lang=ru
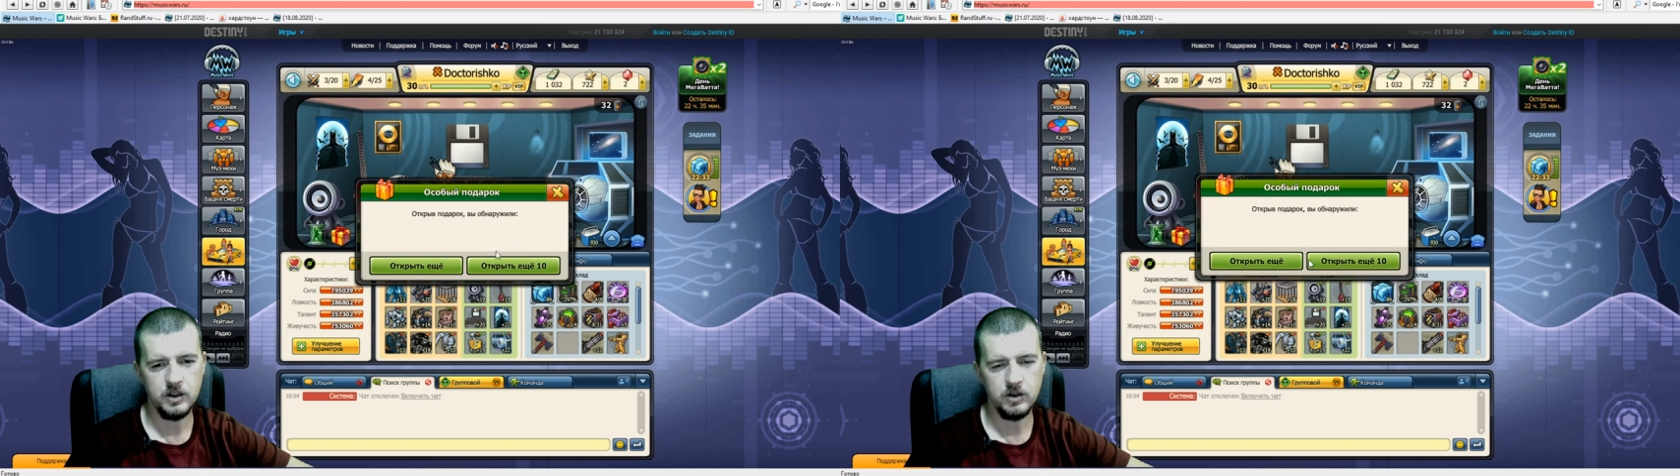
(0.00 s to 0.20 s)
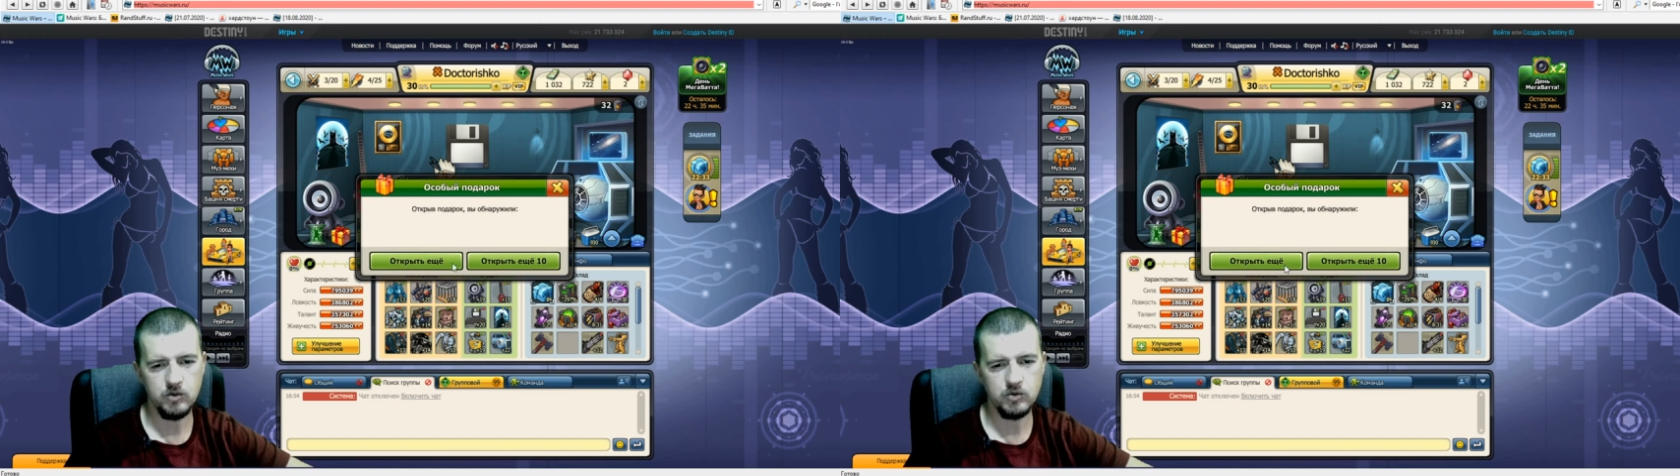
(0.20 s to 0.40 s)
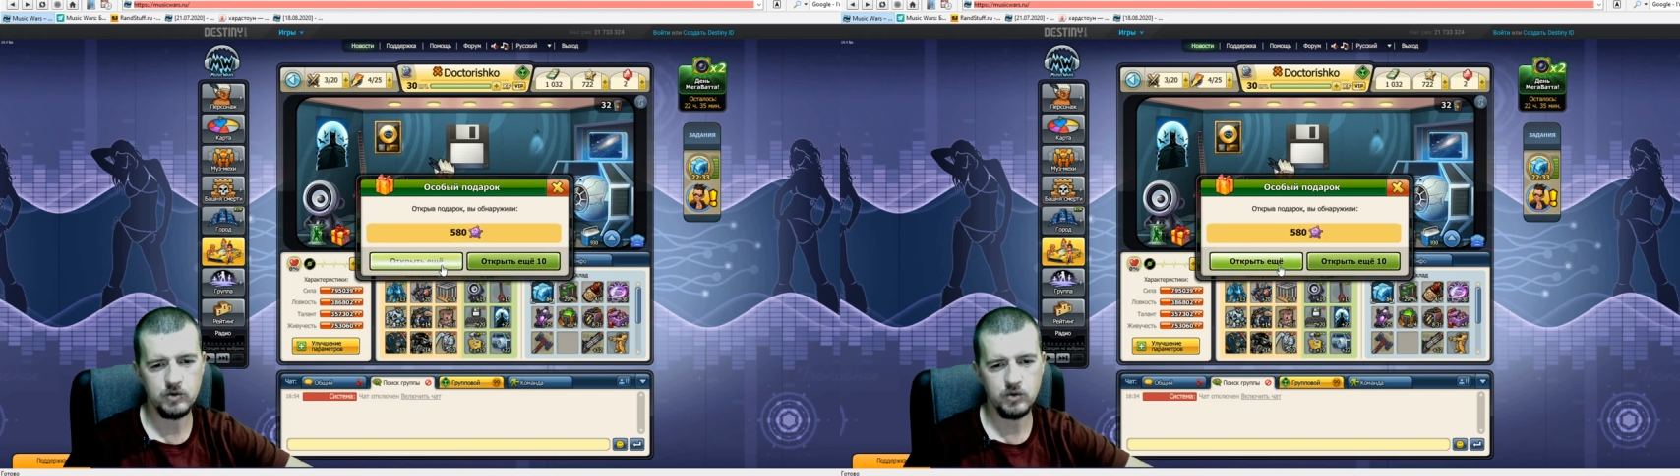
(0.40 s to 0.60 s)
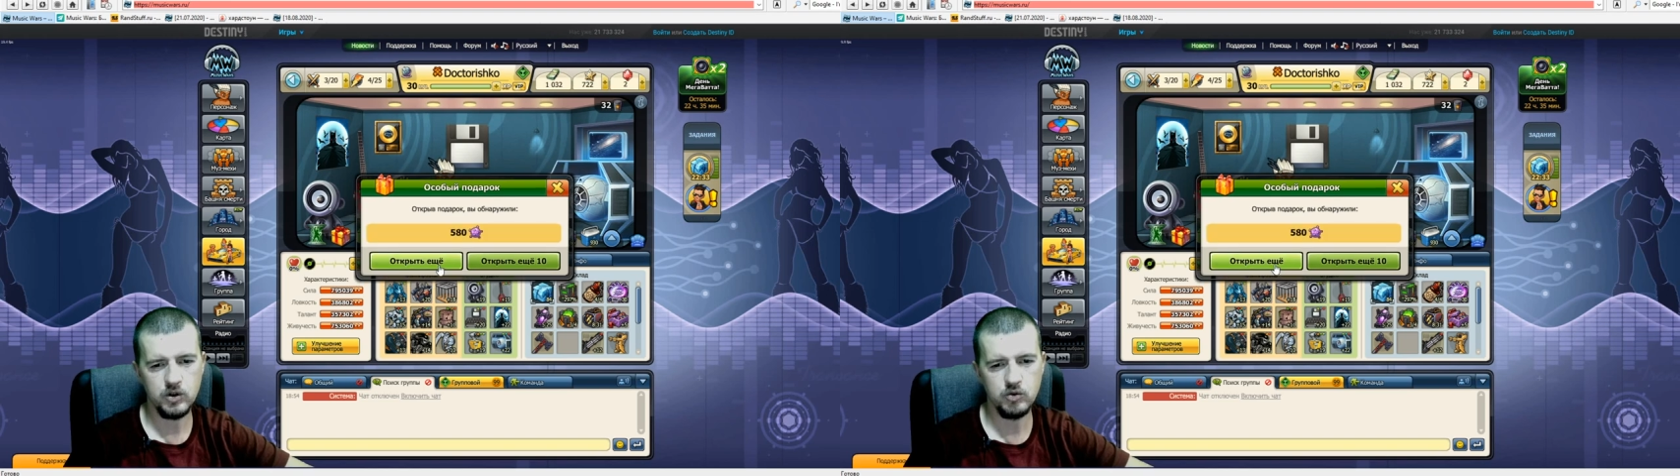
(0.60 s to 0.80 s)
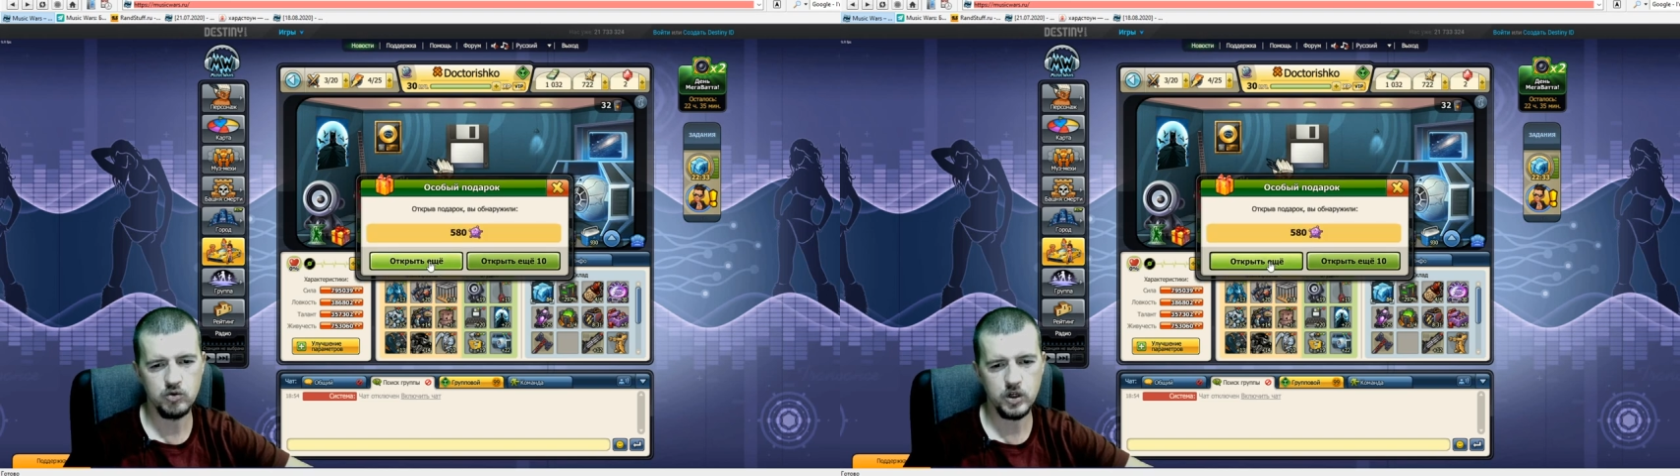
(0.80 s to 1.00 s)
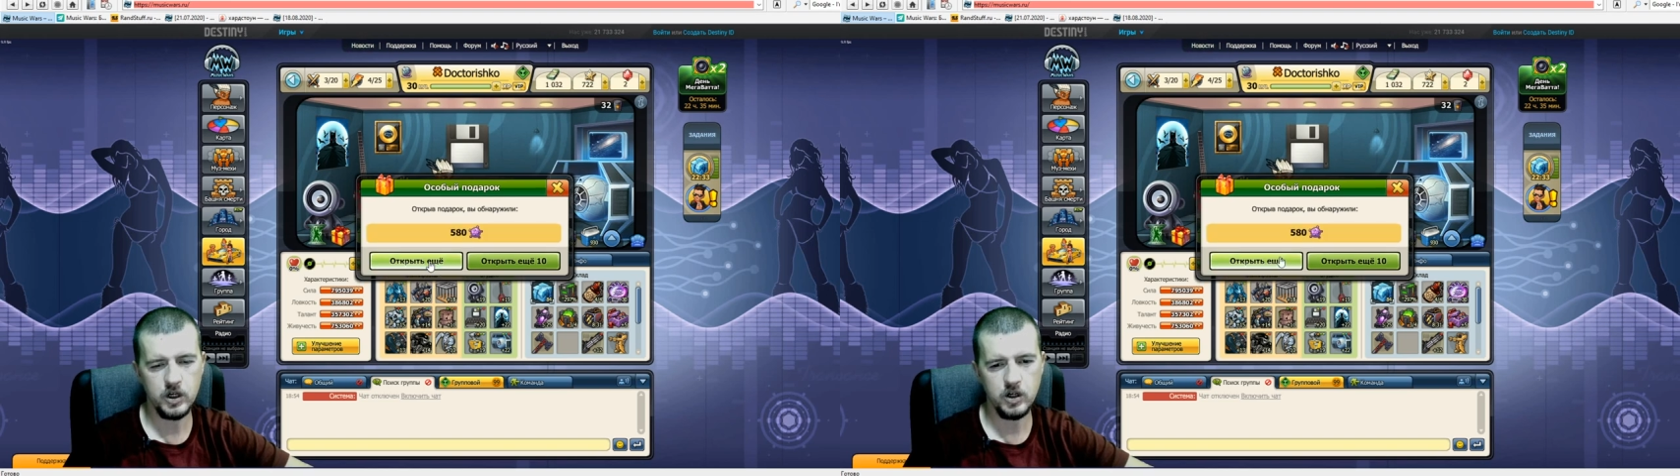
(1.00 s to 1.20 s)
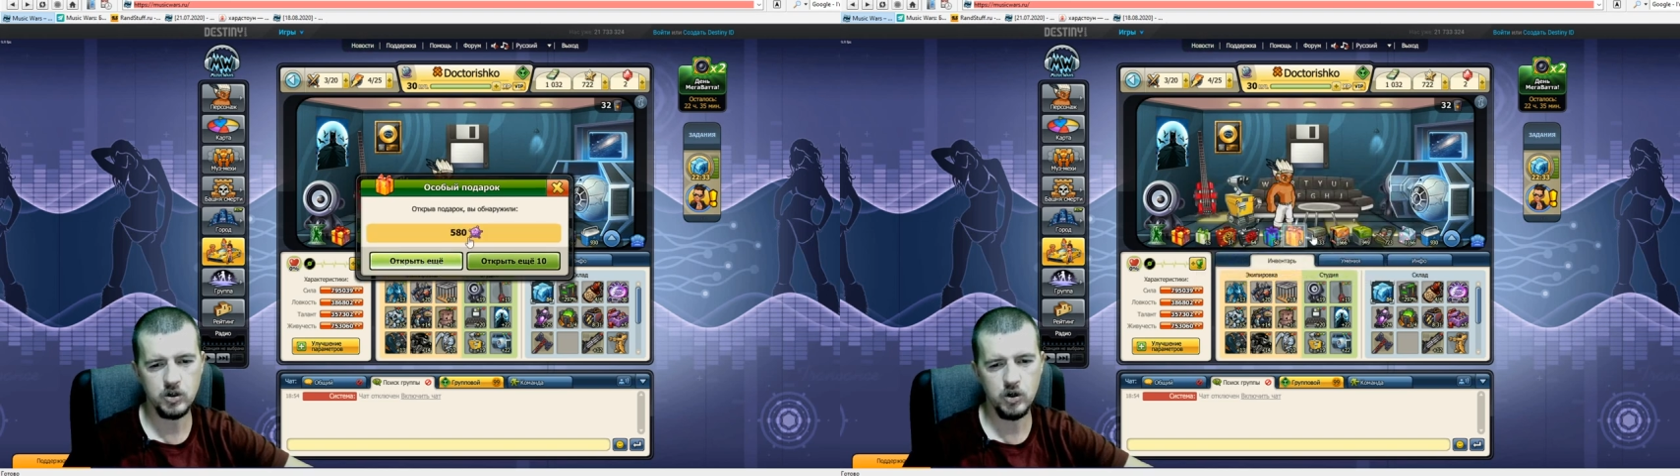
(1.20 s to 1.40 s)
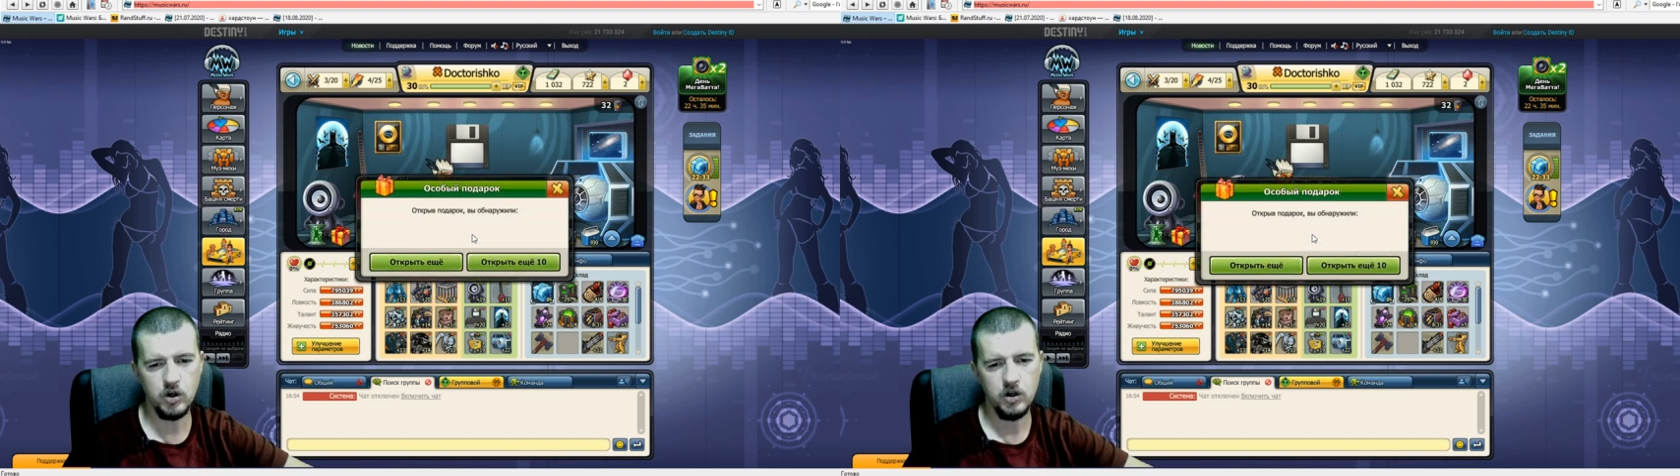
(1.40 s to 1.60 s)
Ну, звезды уже хорошо.